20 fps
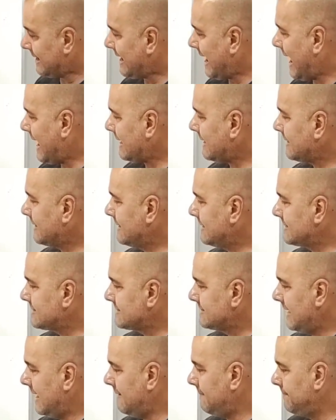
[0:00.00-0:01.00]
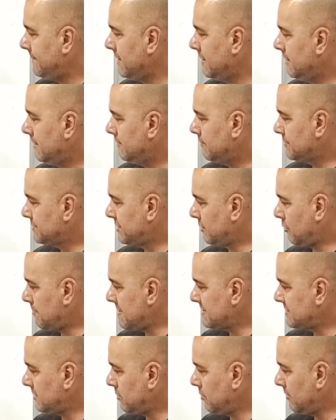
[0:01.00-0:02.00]
cargas, né? Você
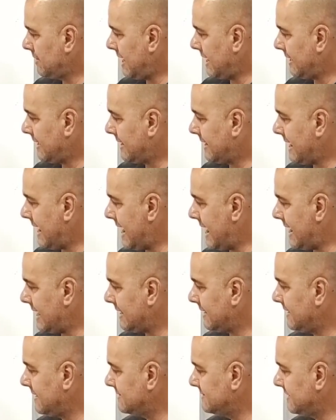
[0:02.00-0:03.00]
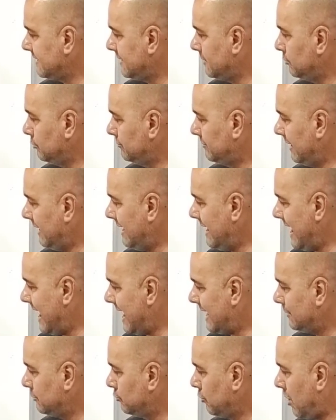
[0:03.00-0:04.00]
começa a colocar cargas aqui do
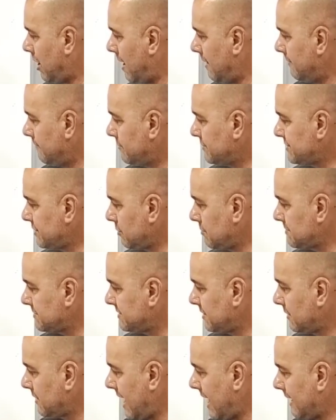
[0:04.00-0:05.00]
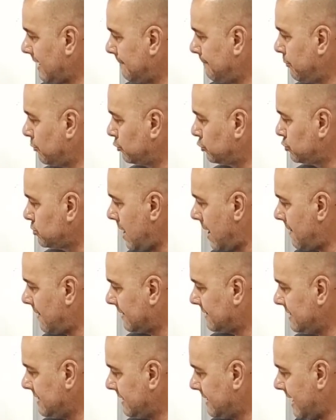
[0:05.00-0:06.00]
telhado, ó. Você começa carga
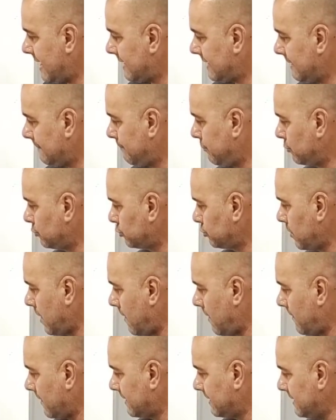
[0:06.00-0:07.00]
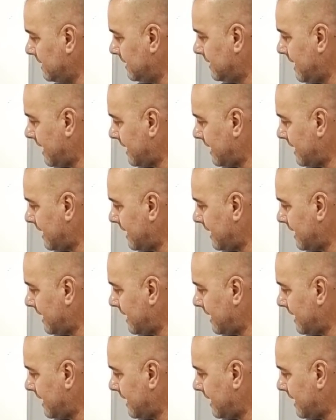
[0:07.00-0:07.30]
pontual aqui, carga pontual aqui,